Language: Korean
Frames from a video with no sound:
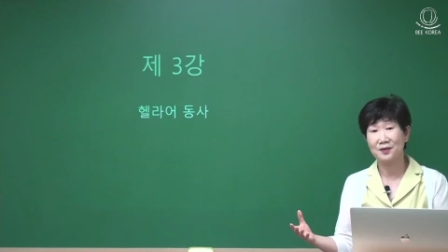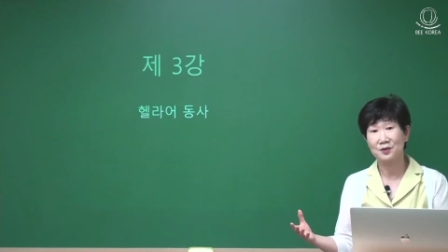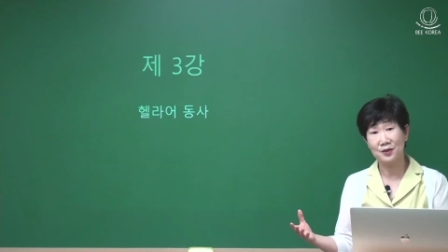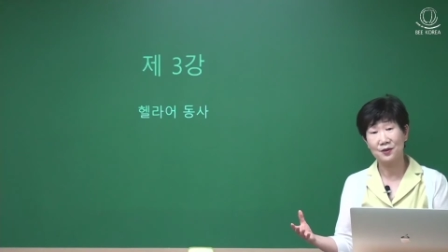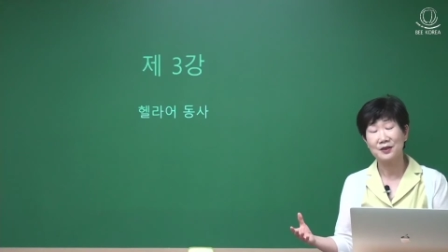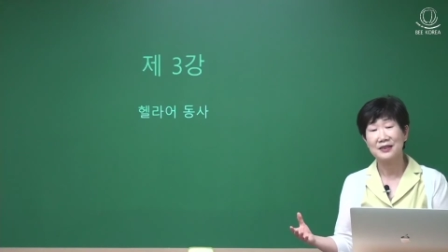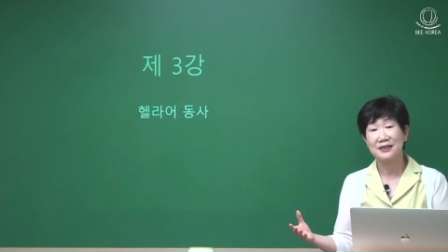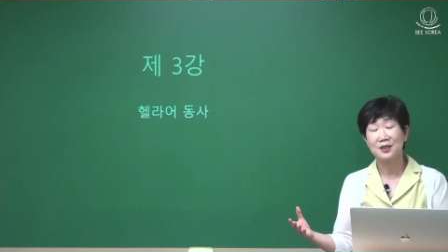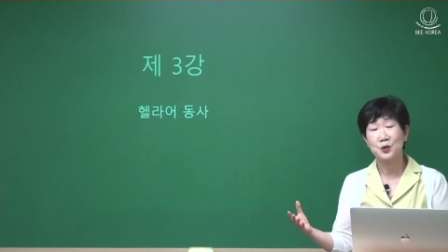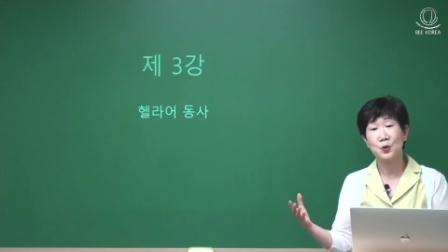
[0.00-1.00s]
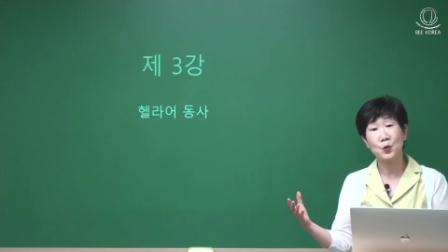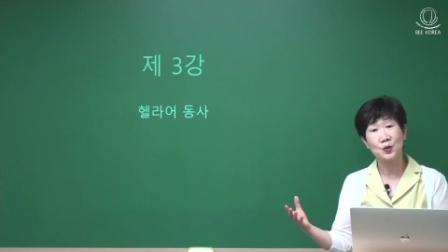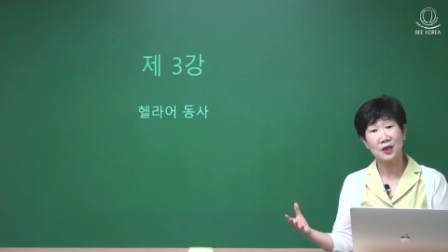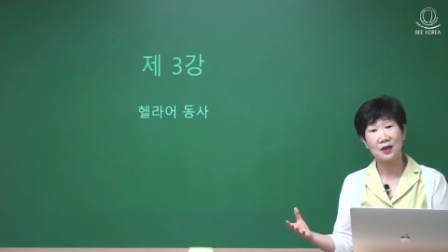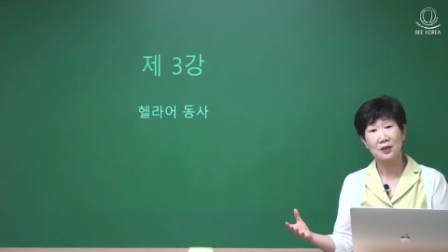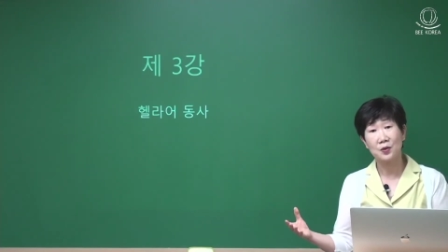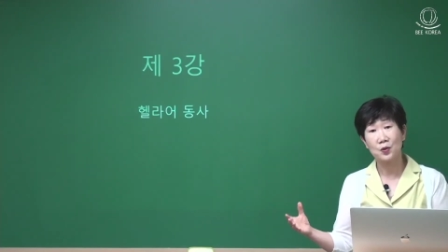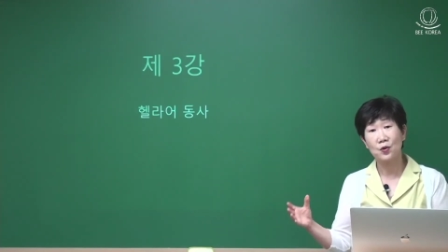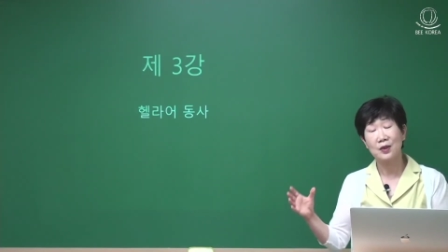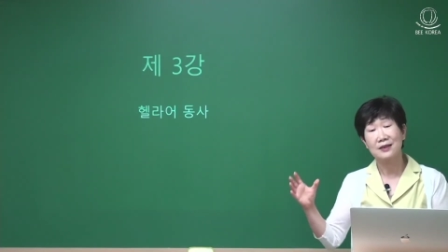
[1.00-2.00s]
그죠? 조동사가
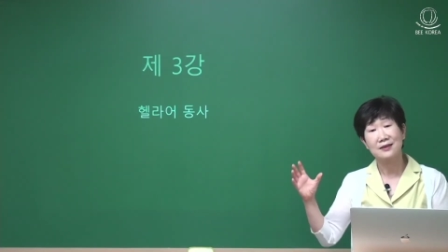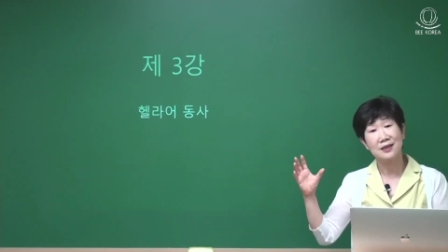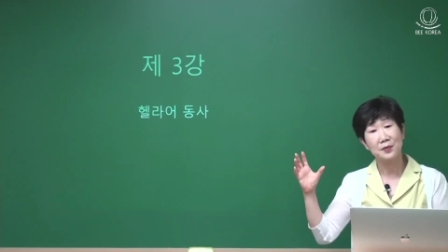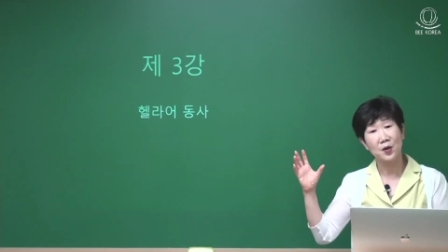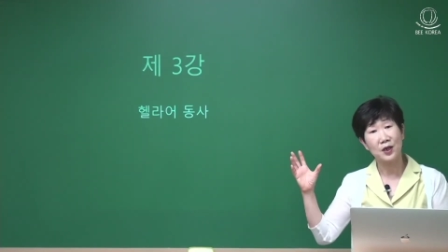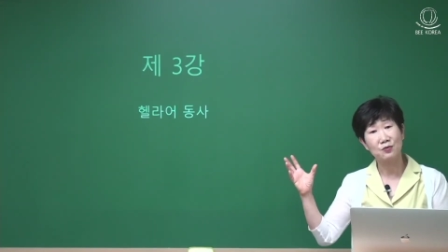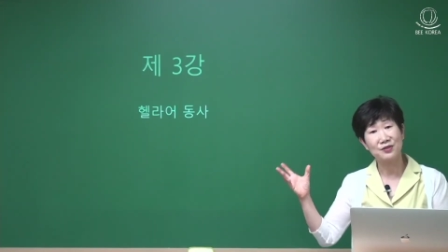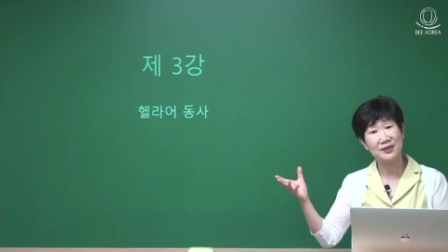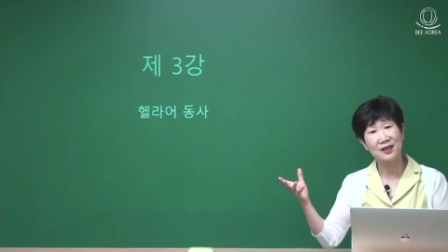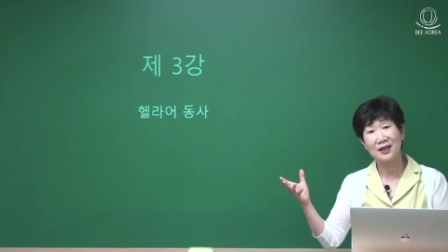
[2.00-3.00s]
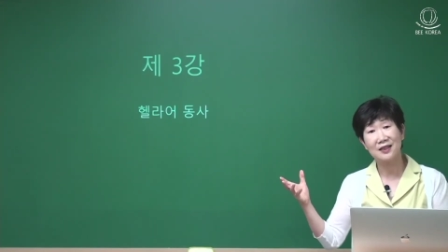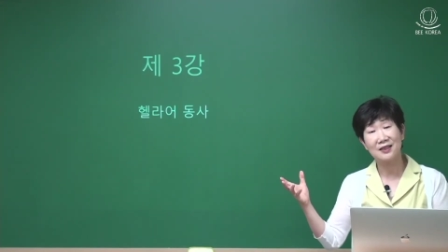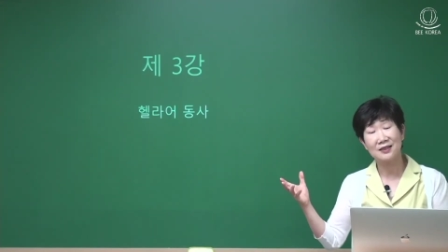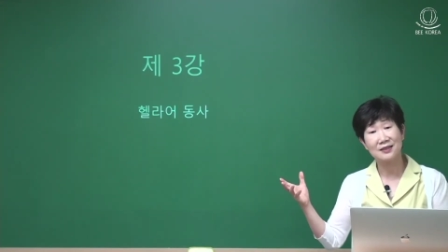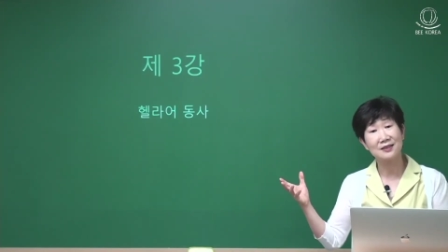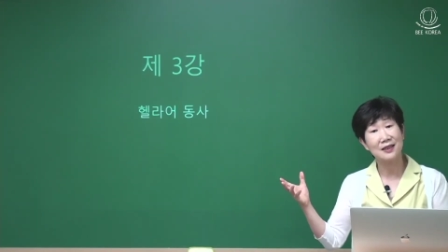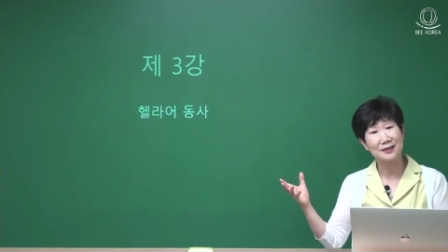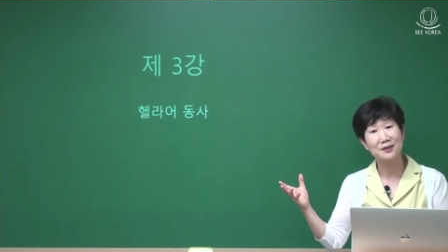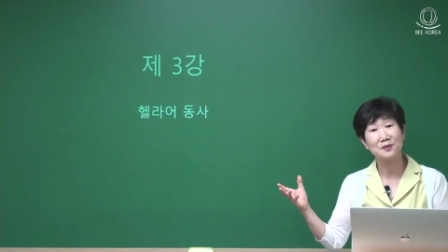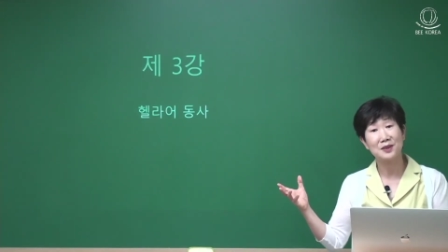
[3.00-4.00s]
있고 그렇게 변화무쌍하지는
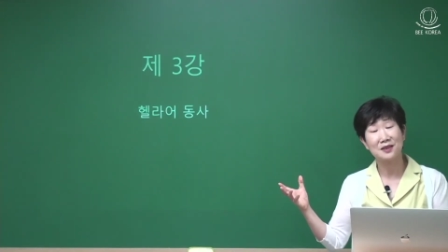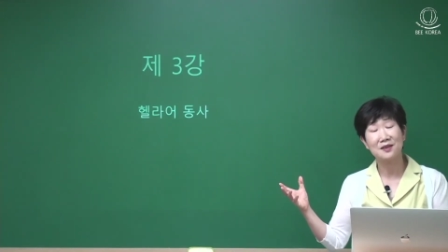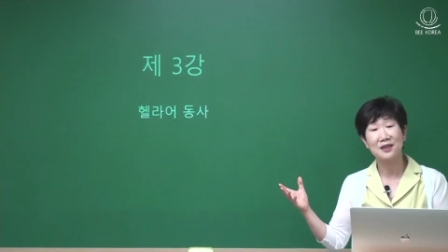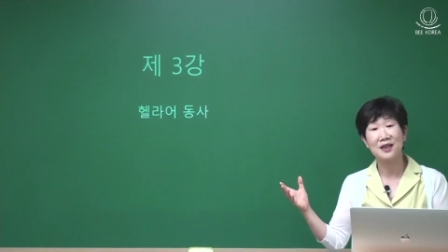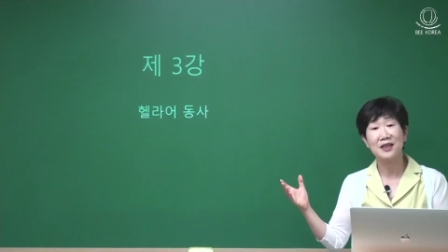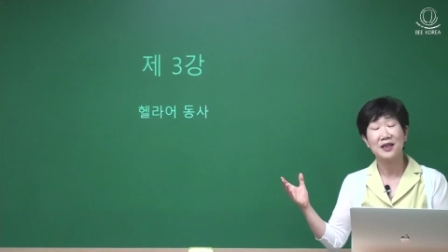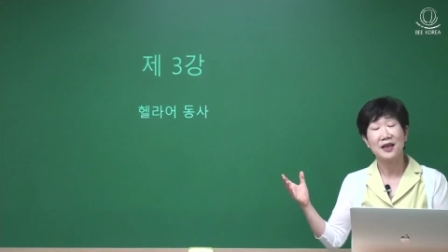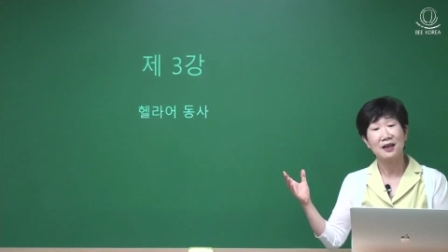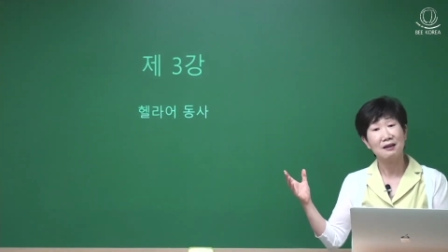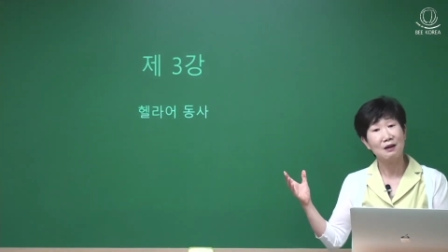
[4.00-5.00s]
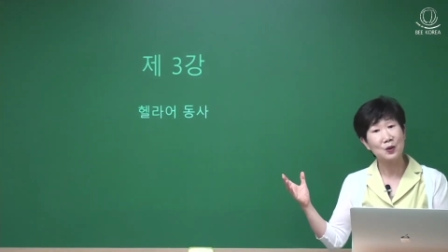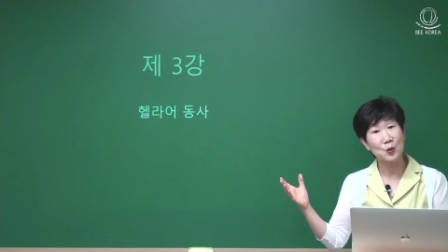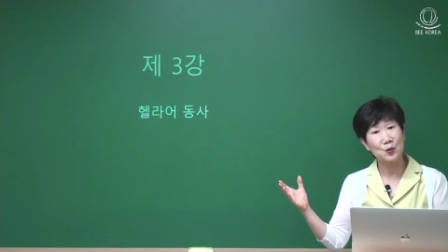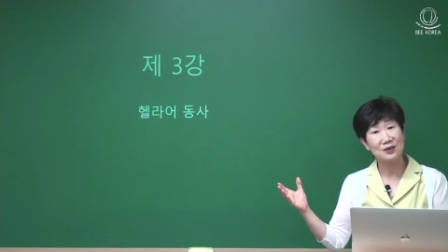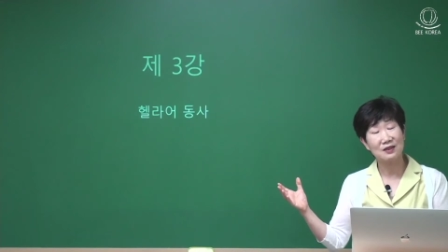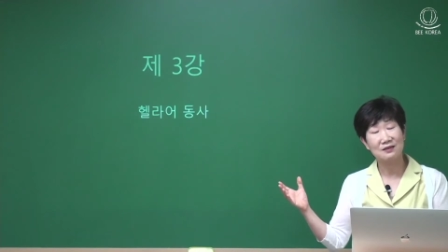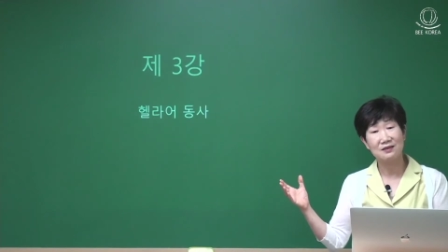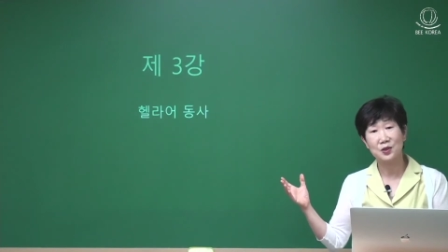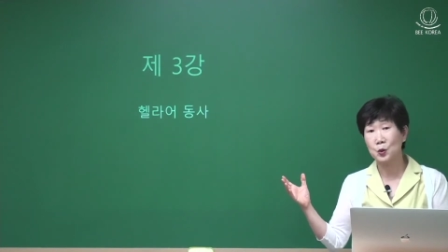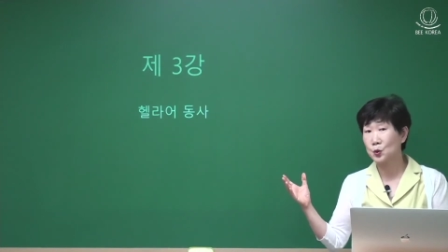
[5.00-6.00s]
않습니다. 그런데 헬라어
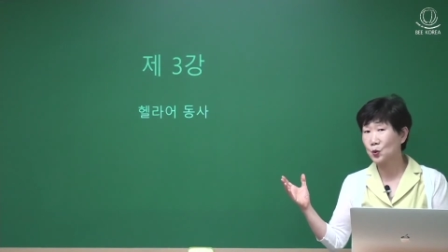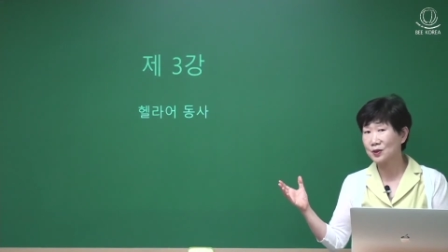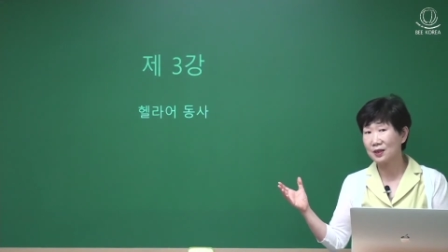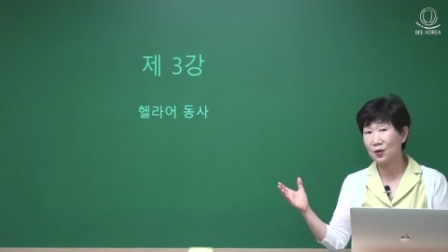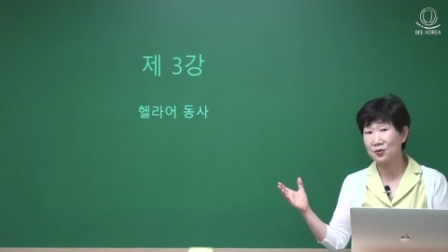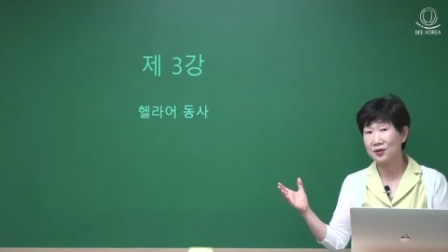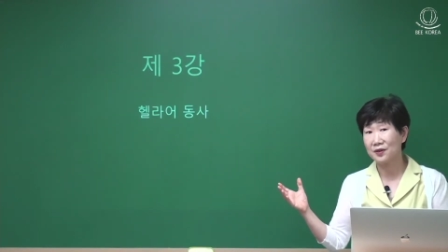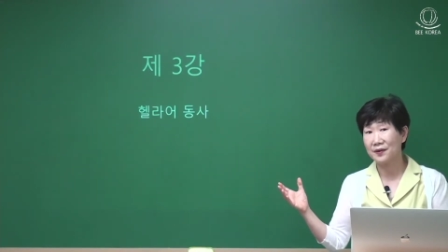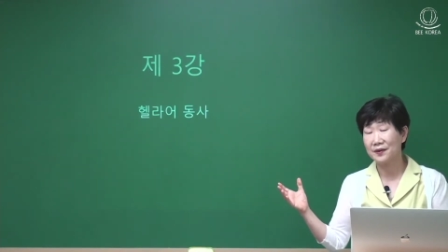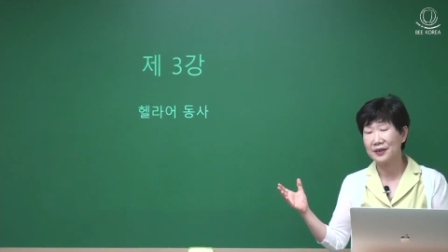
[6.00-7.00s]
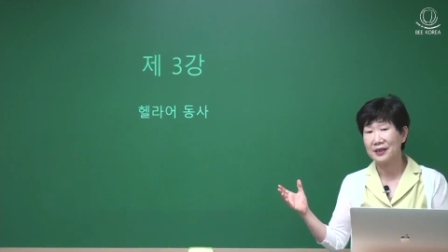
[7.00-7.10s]
동사는 조동사가 없어요.